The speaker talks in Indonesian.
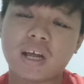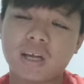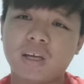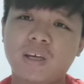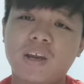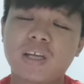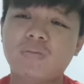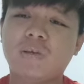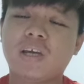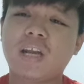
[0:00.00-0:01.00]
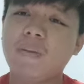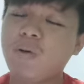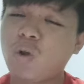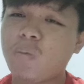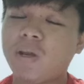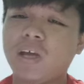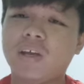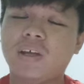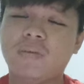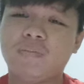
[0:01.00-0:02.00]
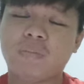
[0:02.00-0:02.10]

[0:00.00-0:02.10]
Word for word: akan dirasmikan, apa komen Anda?